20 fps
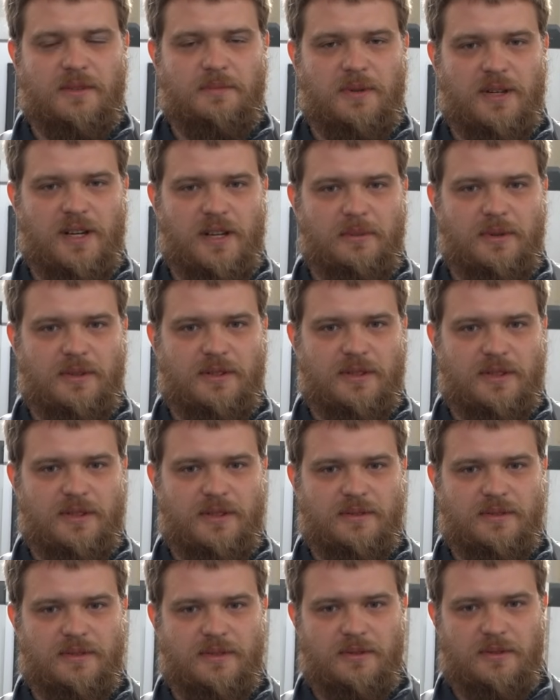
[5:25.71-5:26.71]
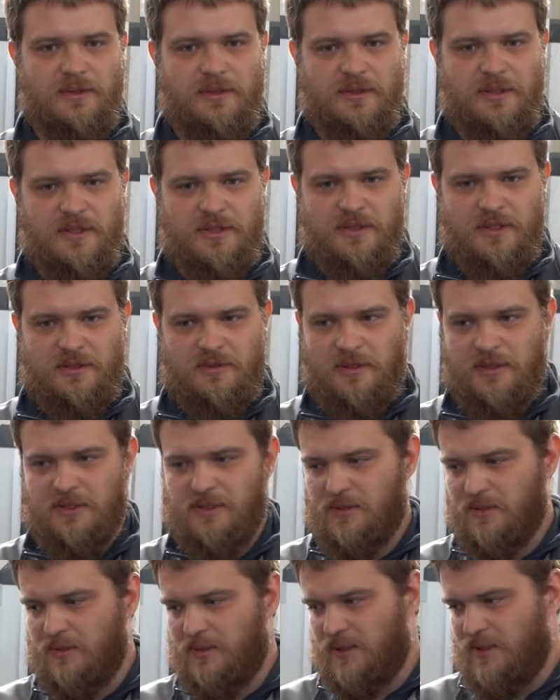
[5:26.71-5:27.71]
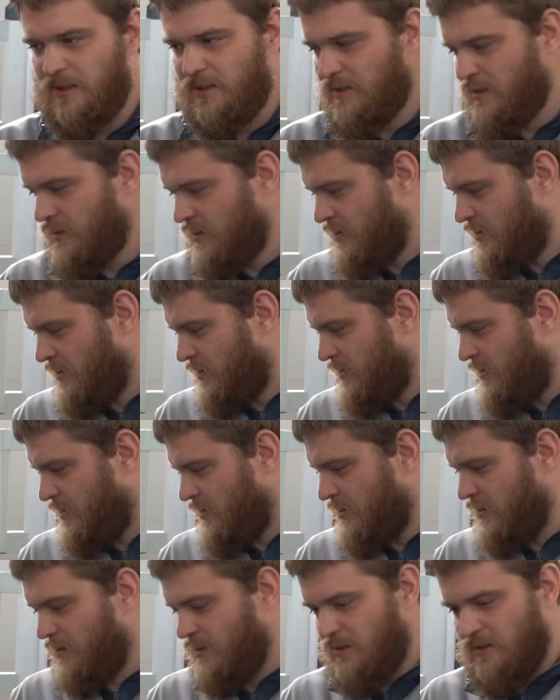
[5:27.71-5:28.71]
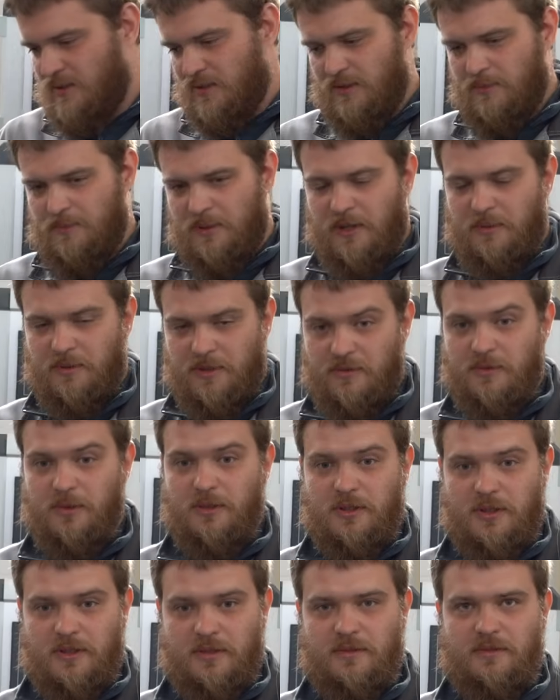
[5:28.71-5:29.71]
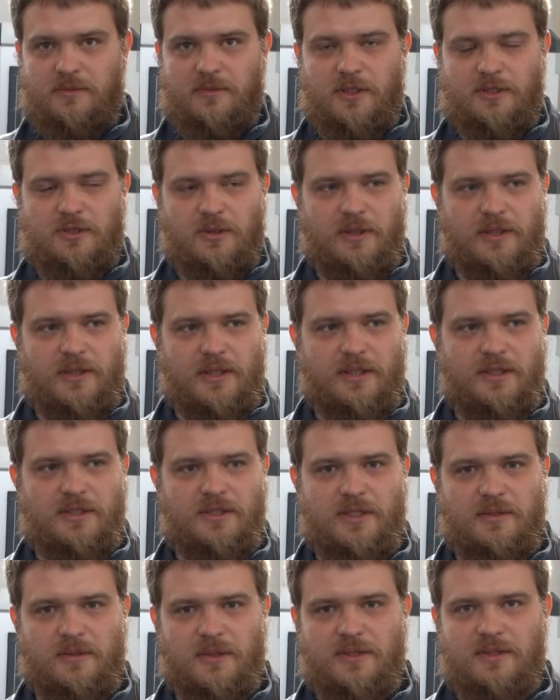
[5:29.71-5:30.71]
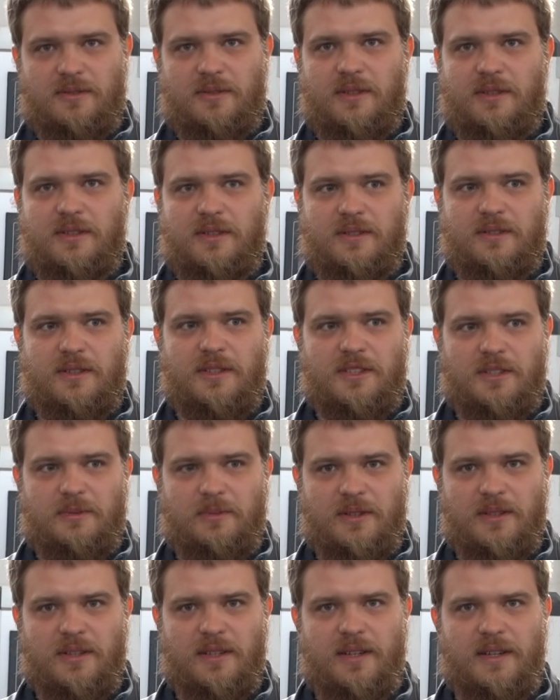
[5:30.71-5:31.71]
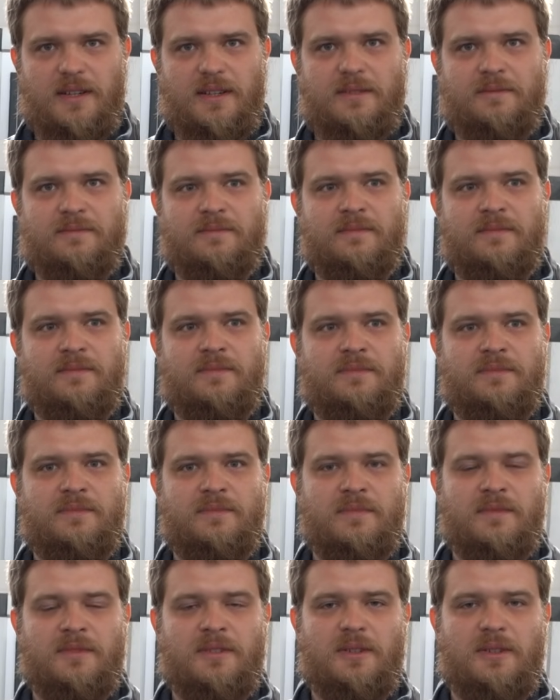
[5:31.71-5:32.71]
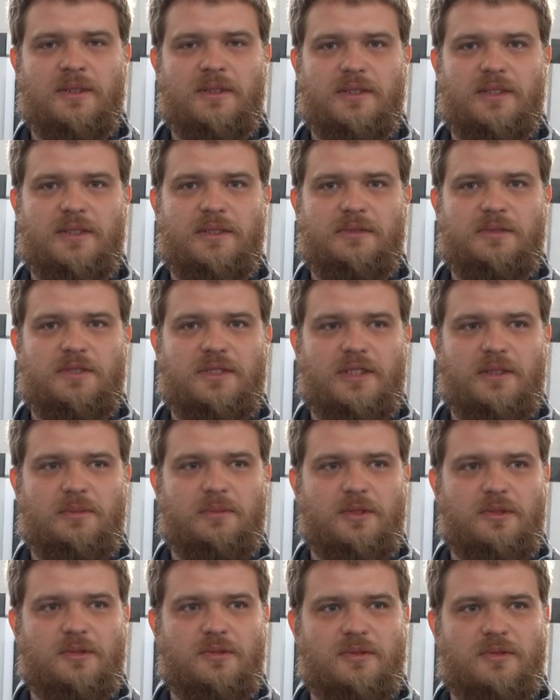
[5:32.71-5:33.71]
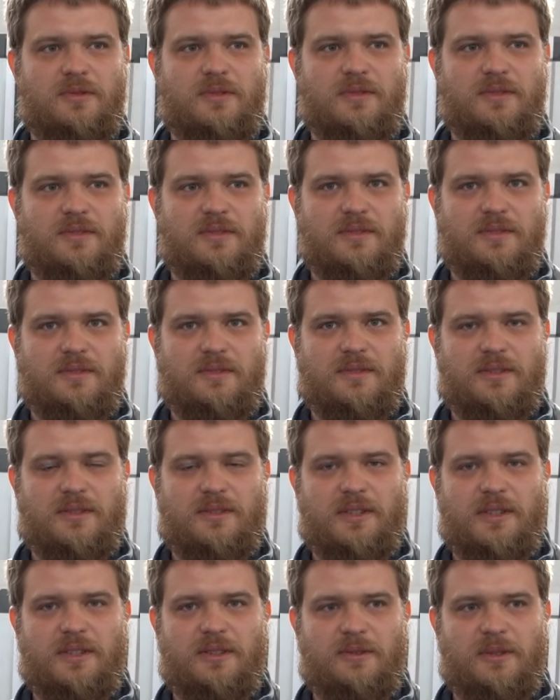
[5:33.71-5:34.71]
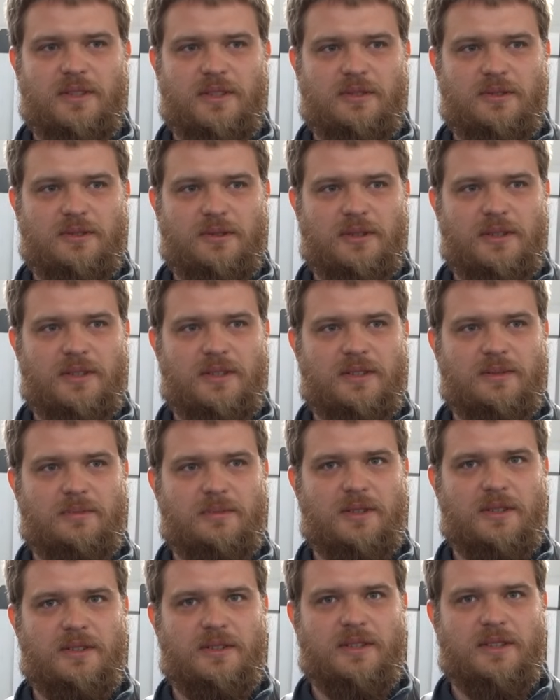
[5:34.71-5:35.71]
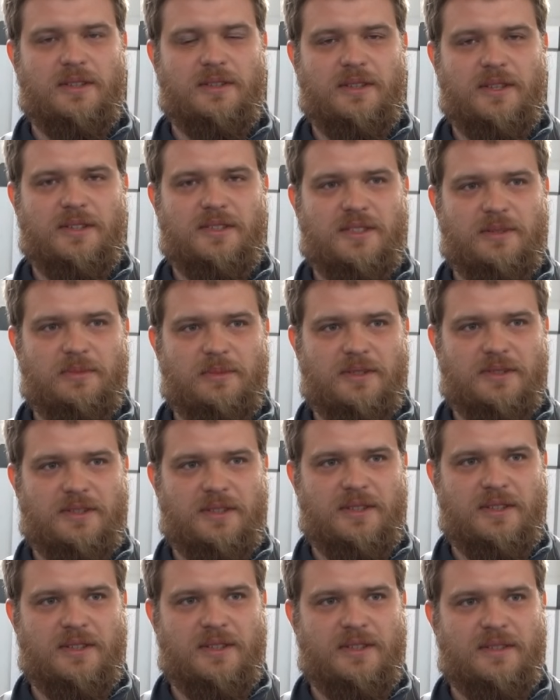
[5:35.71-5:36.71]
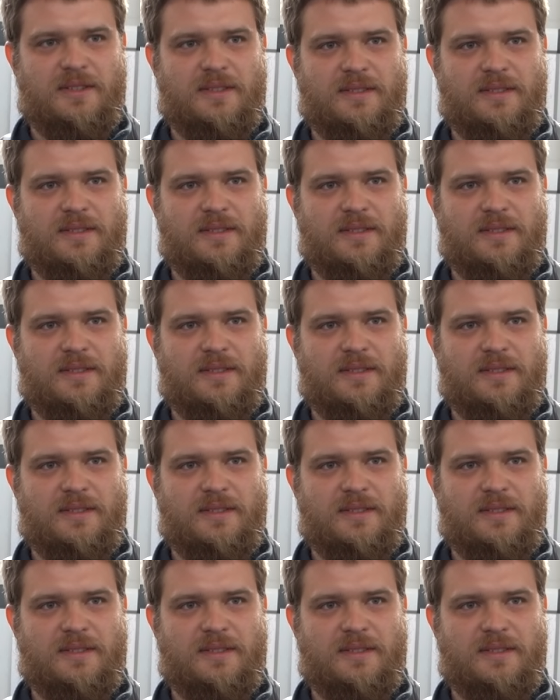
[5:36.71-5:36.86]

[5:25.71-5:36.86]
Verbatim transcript: Параметры его не соответствовали, э, параметры внутренние в настройках не соответствовали нашей модели. Вот. И все меню данного контроллера были на китайском языке.